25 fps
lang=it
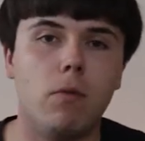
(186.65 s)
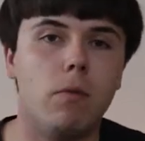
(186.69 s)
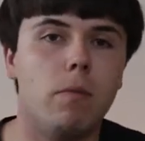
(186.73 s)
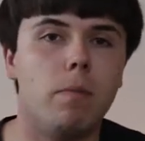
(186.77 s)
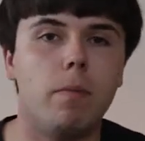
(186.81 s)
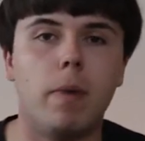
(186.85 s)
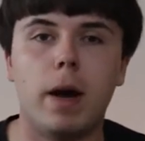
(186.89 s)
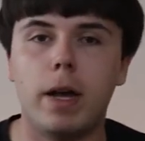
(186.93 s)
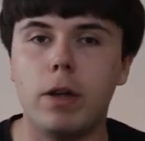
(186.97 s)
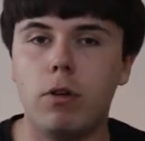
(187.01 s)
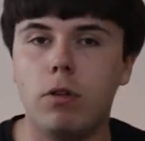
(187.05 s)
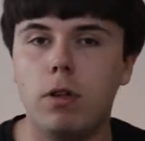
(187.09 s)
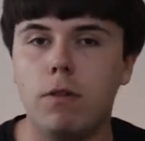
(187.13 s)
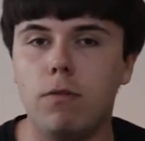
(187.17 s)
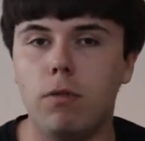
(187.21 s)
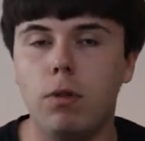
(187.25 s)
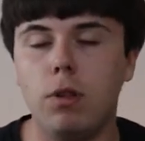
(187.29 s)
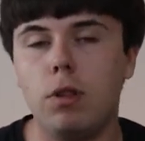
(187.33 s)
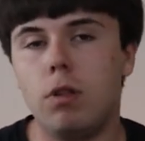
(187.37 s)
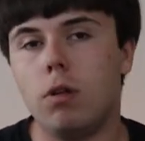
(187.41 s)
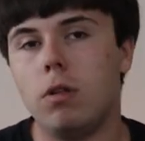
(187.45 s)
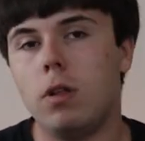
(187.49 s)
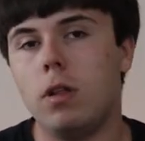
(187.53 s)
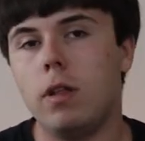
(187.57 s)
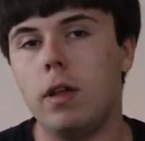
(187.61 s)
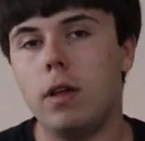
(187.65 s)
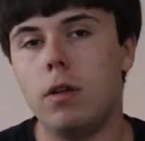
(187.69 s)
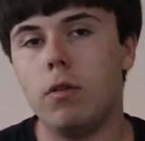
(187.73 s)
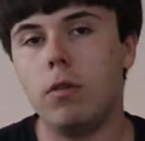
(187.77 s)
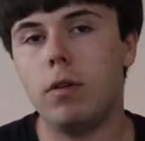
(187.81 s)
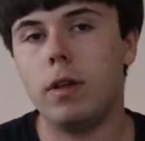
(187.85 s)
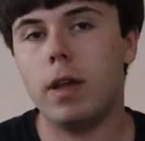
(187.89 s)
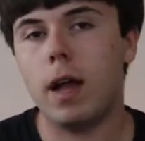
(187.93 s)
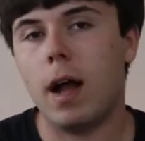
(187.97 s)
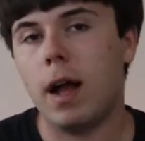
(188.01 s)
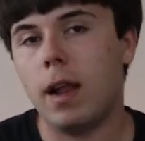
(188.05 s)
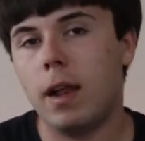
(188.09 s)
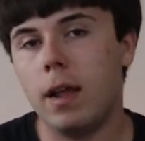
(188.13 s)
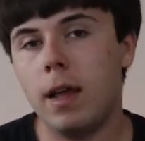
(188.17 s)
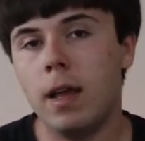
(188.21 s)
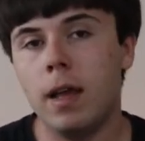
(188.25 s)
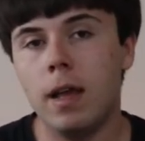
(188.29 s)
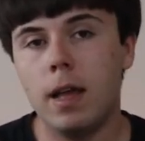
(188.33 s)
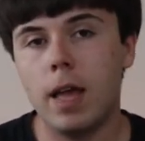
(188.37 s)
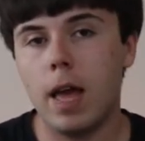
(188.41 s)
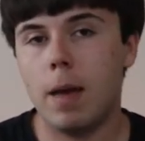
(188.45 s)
un paio di funzioni degli occhiali